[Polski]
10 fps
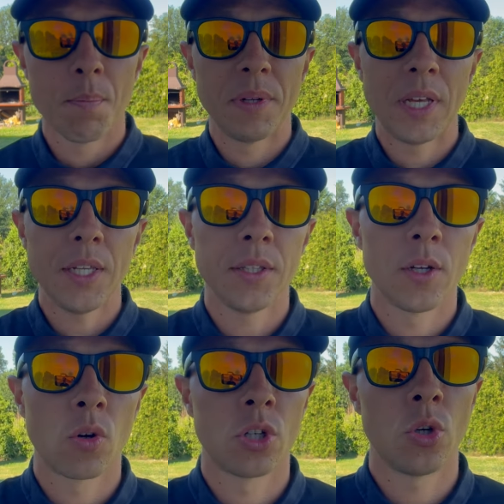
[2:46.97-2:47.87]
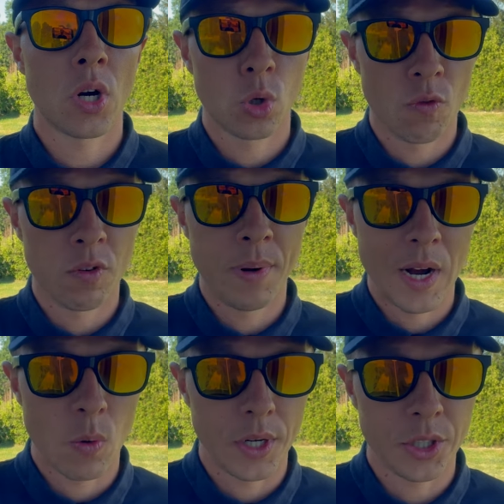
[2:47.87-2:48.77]
Pytanie tylko, czy droga, którą
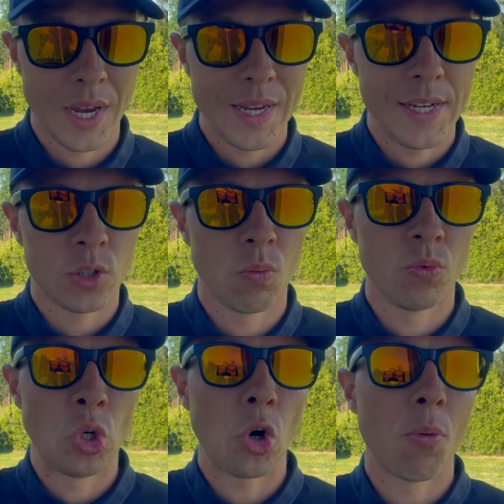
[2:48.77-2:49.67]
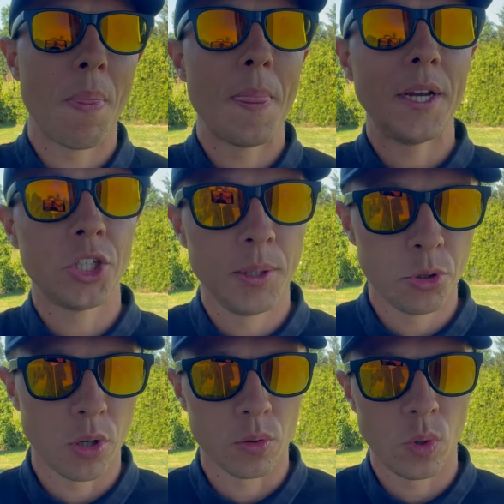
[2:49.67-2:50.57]
wybrałeś, jest tą drogą
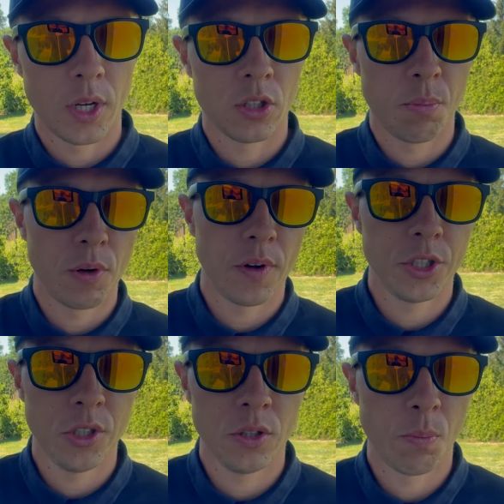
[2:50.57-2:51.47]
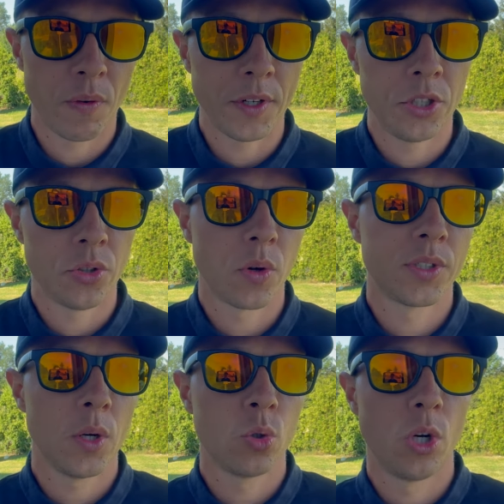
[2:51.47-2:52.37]
najszybszą, która doprowadzi, doprowadzi Cię do tego
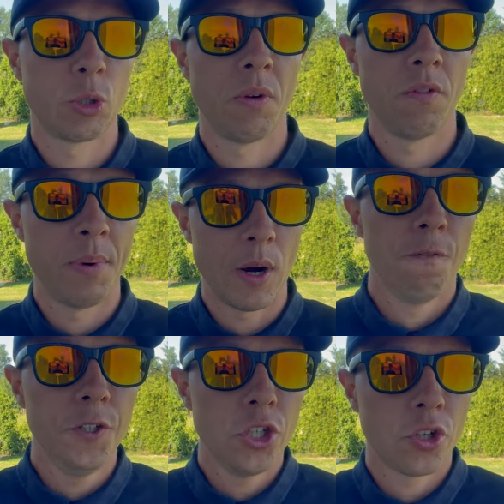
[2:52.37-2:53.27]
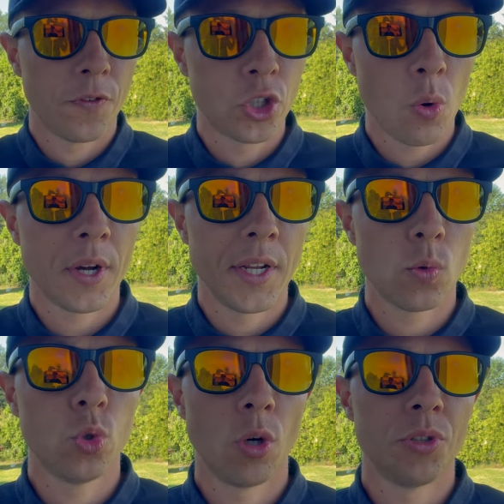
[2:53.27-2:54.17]
celu, który sobie wybrałeś. Widzisz, w szkołach nas
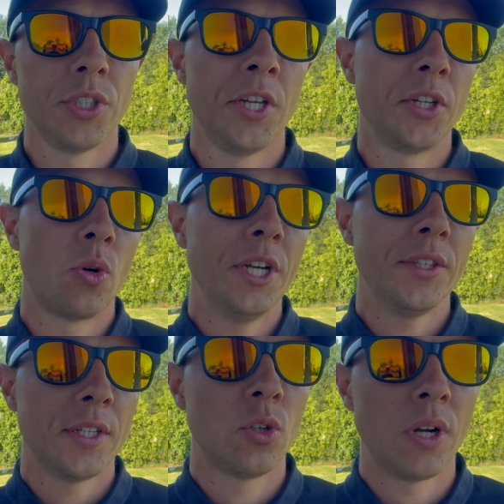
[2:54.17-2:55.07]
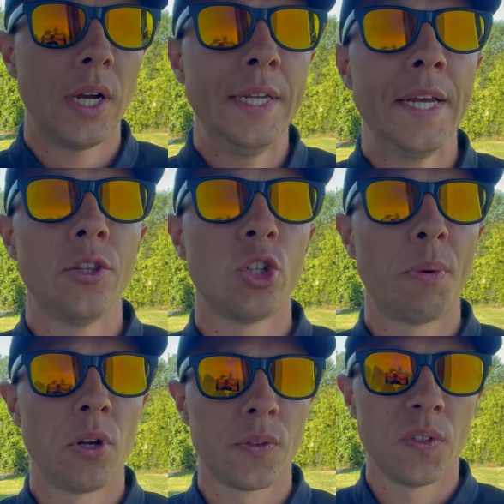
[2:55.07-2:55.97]
uczą, że istnieje tylko jedna droga i jedno
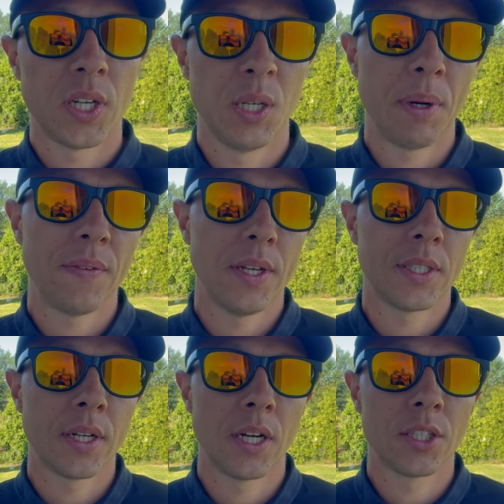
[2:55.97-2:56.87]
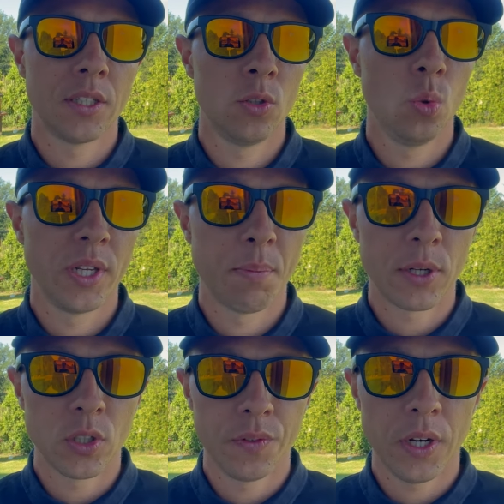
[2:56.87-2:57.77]
dobre rozwiązanie. Prawda jest taka, że tych dróg jest
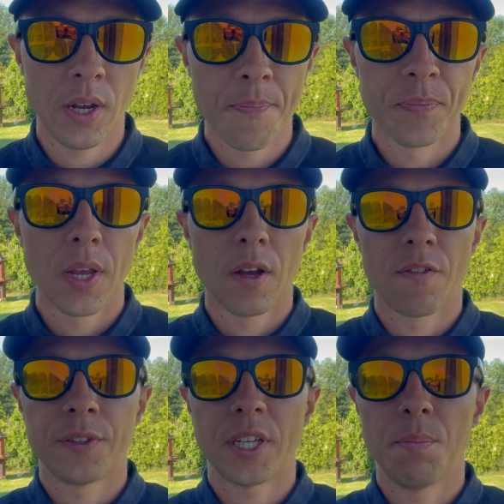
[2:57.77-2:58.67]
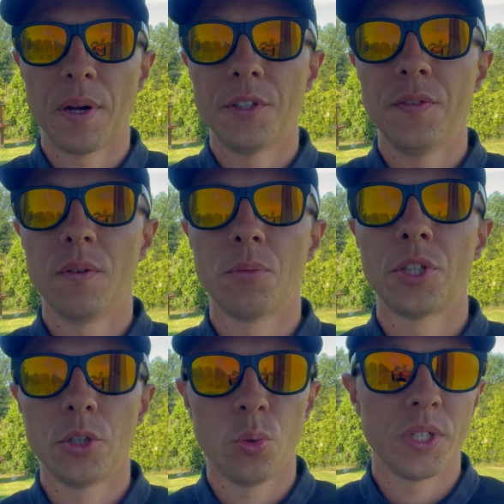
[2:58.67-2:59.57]
bardzo wiele. W takim prawdziwym
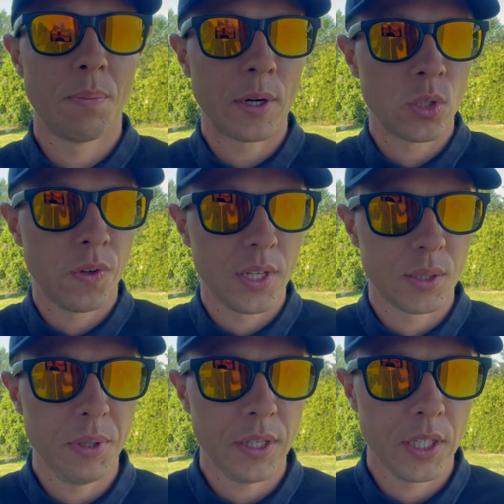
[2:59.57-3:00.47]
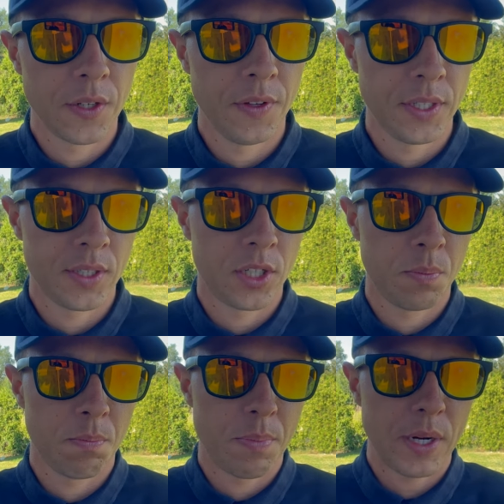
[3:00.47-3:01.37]
życiu jest bardzo wiele zmiennych, więc jest też
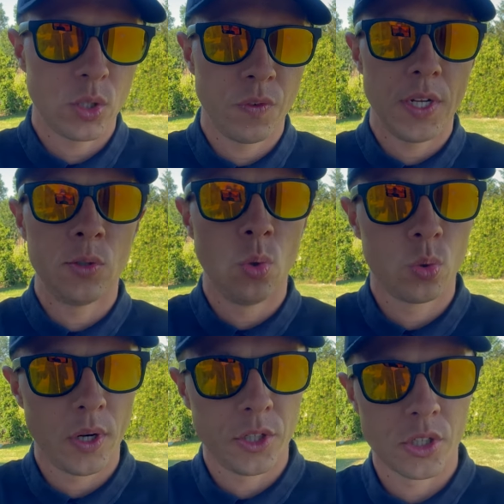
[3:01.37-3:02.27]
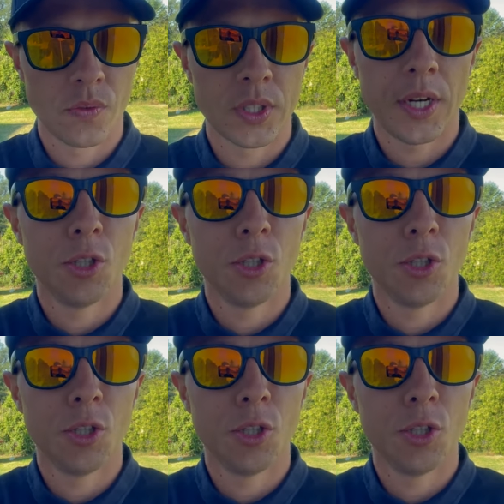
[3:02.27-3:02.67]
bardzo wiele dróg, które Cię są w stanie